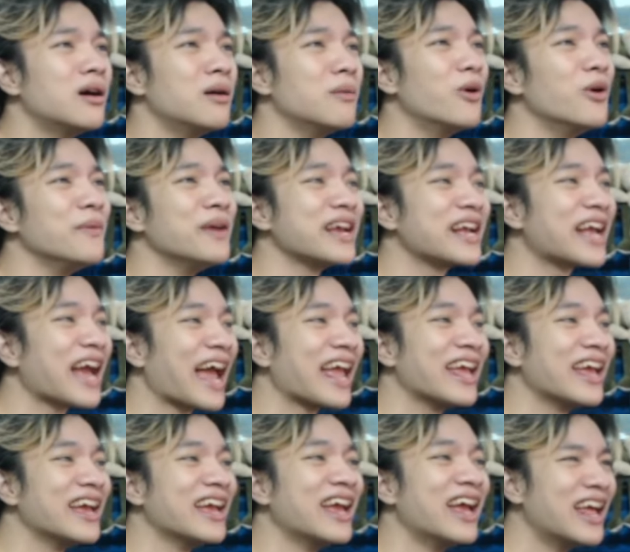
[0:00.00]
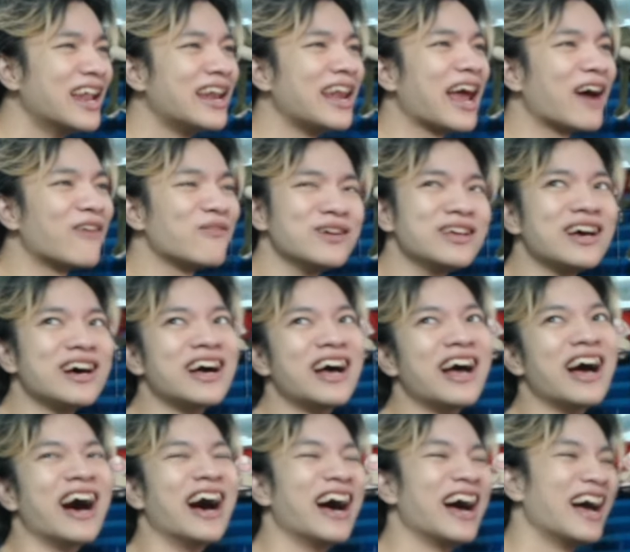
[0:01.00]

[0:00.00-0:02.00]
Mùi mì cay nồng quá vậy.